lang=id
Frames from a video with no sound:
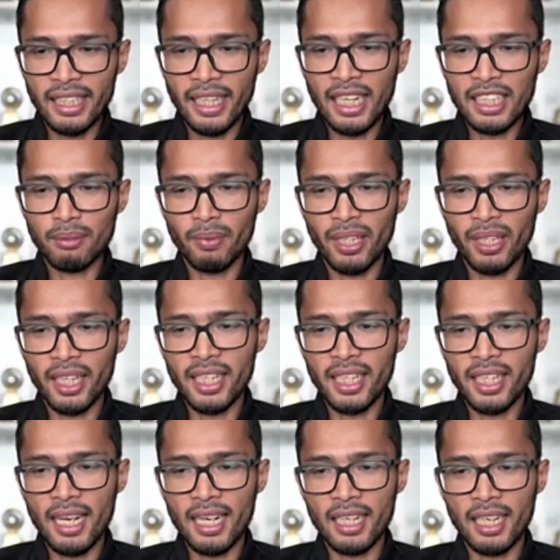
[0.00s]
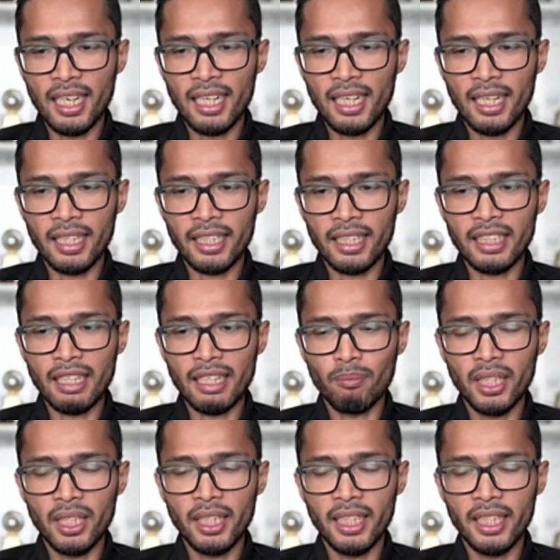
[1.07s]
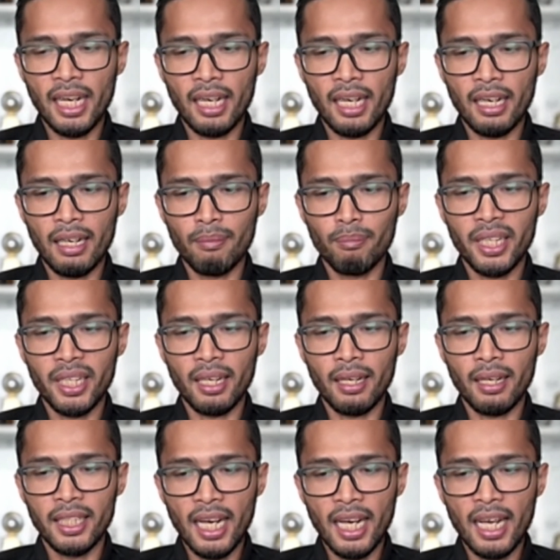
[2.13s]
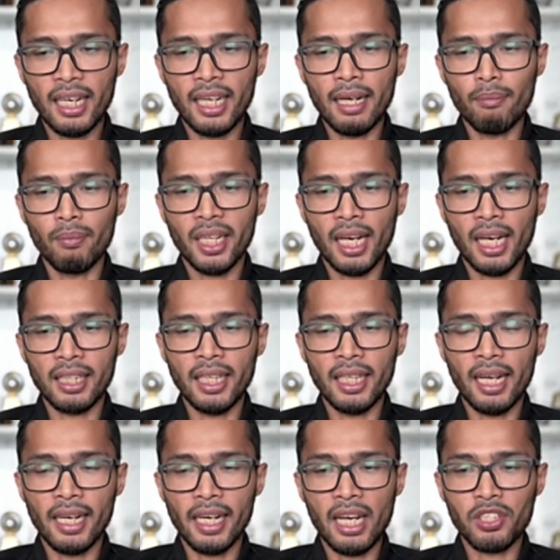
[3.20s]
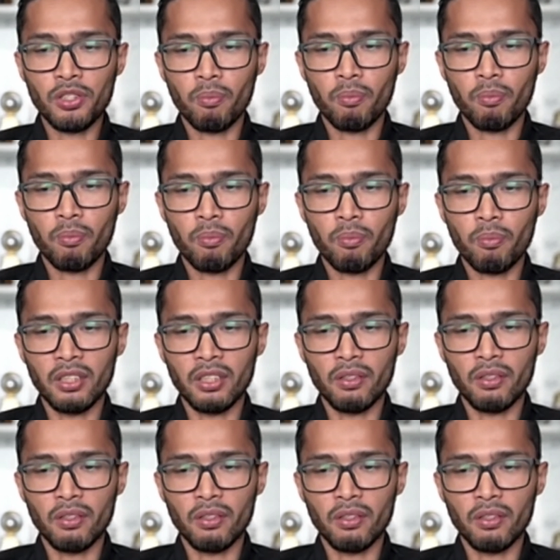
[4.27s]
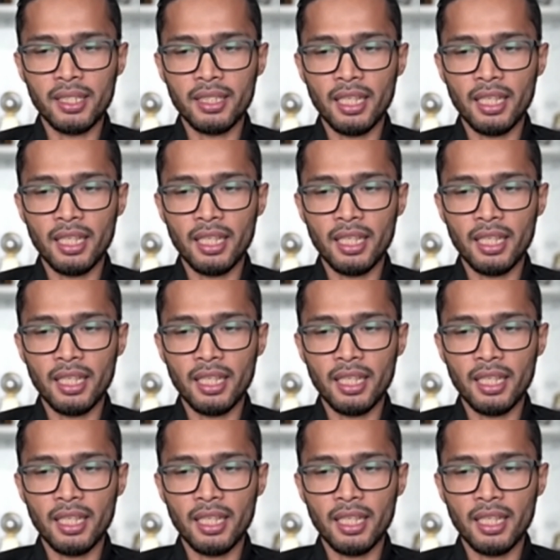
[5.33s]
ideal sebenarnya adalah uh, kita beli di uh, di harga mendekati area supportnya gitu, Mas Bas.